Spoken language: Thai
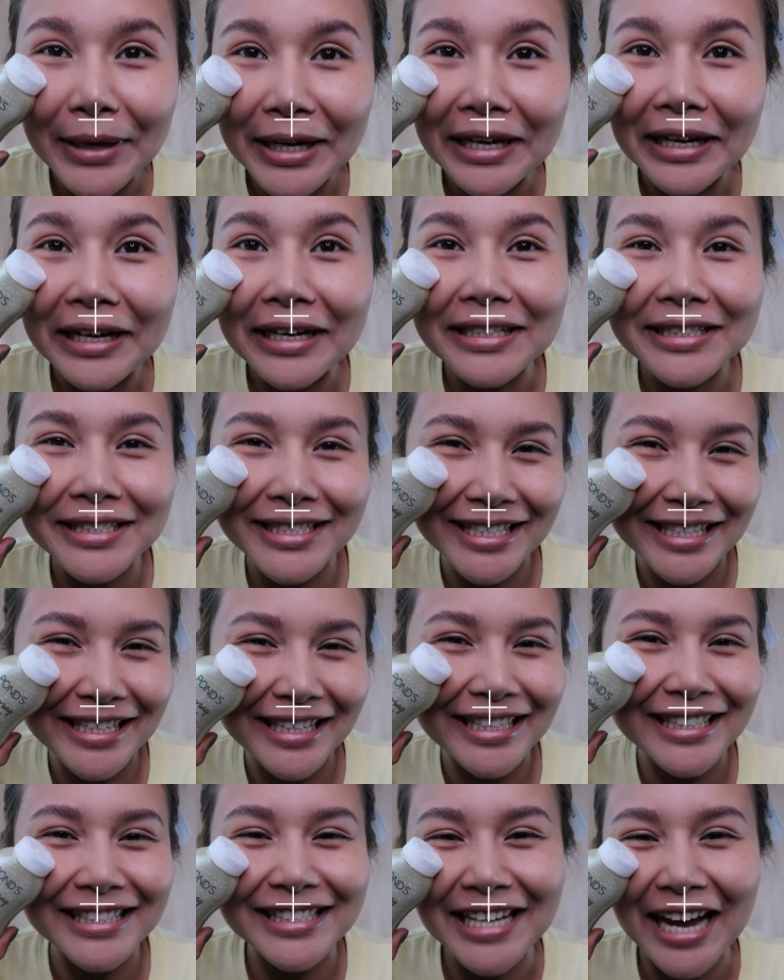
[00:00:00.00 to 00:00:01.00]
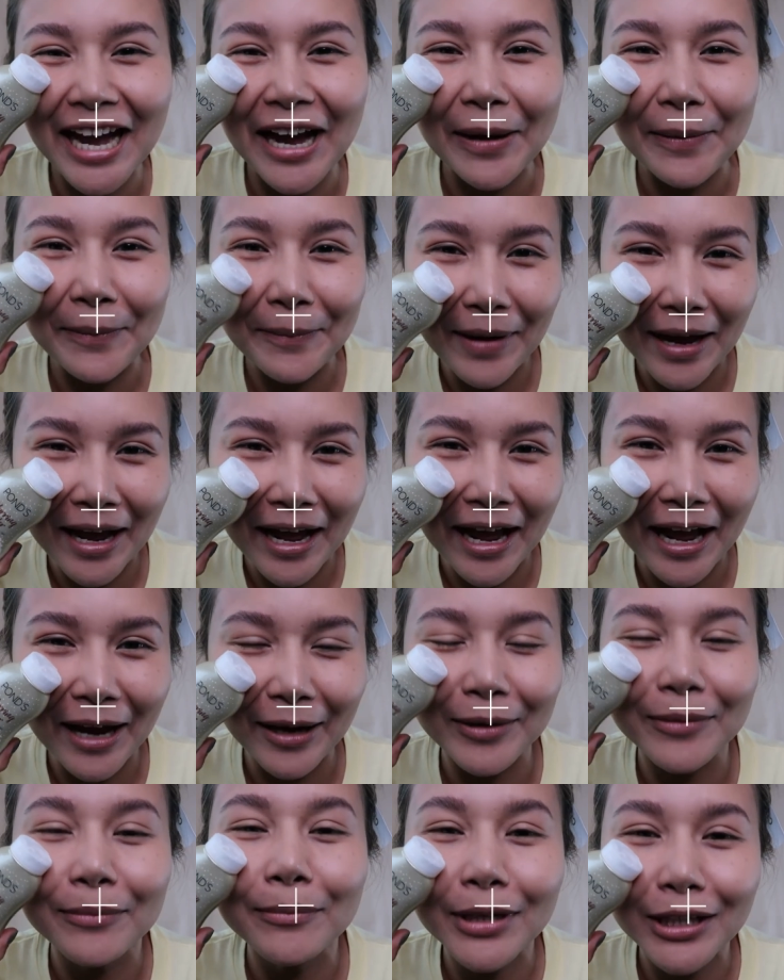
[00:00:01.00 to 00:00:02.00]
เบลอจริงจังมา
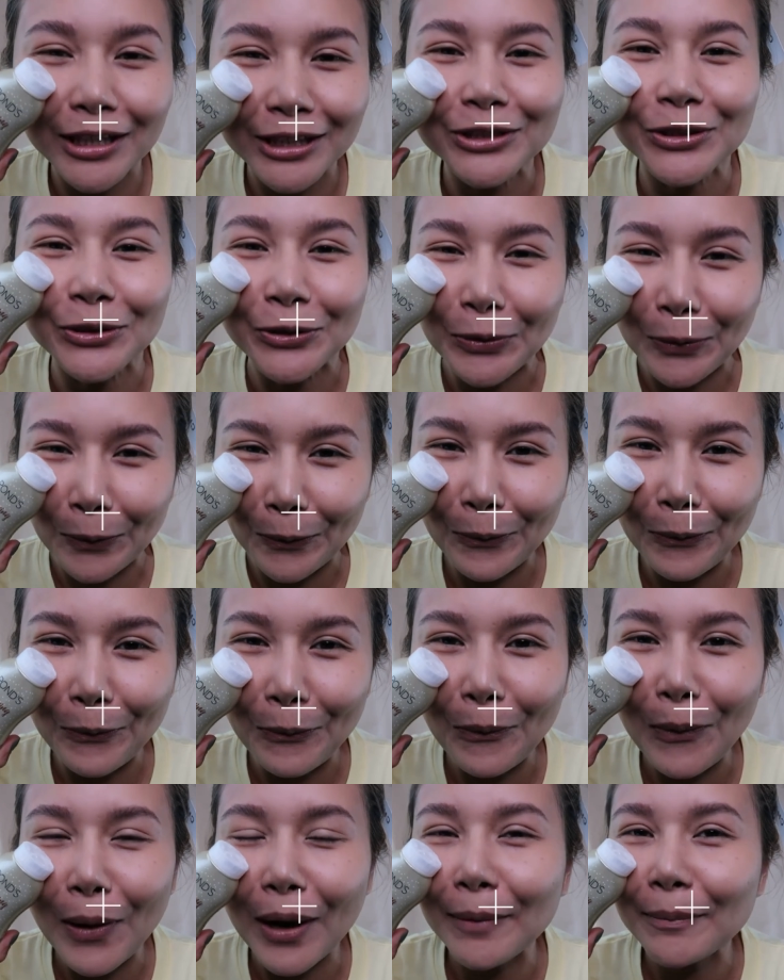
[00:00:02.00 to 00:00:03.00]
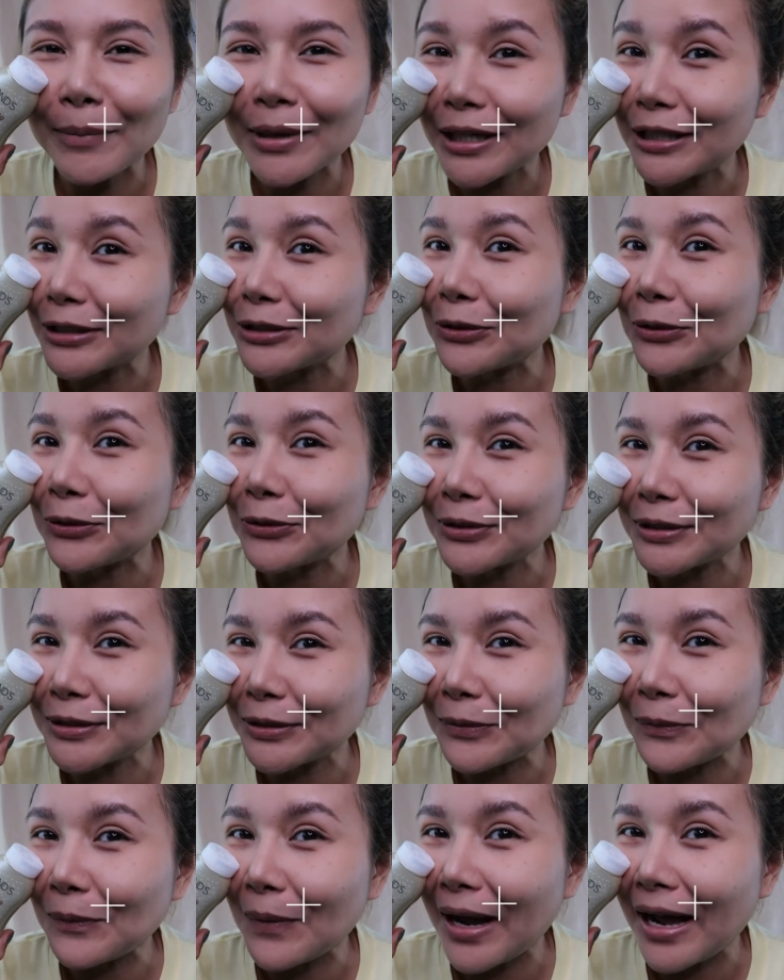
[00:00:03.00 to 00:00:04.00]
ก เบลอจนกลัว เบลอจนรู้
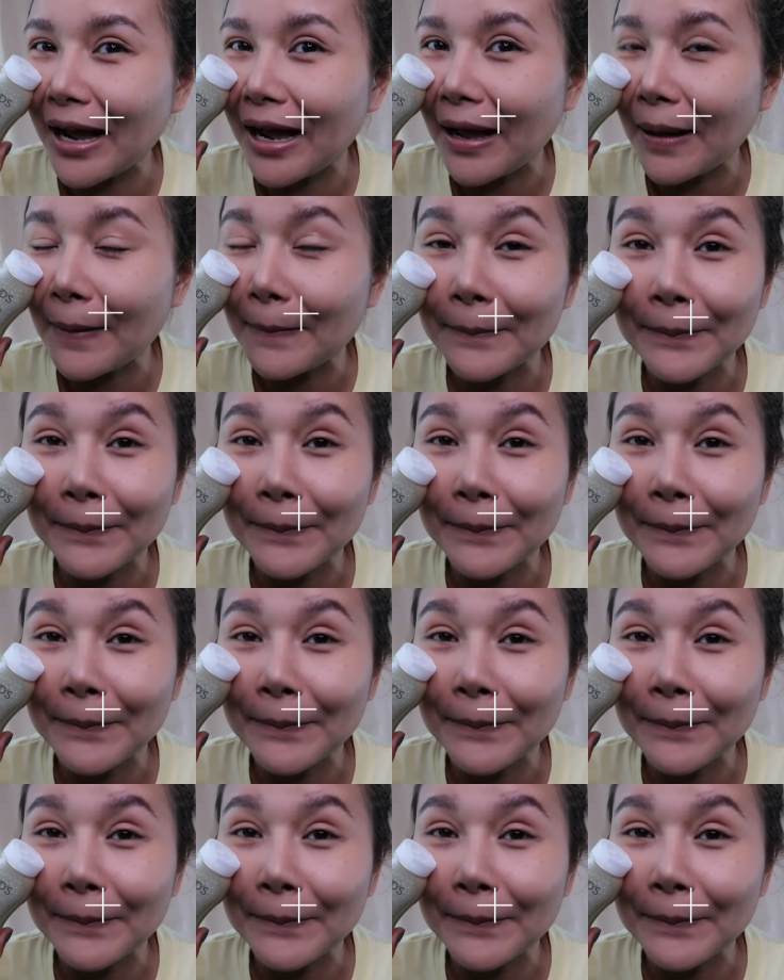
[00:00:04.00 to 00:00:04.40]
สึกว่า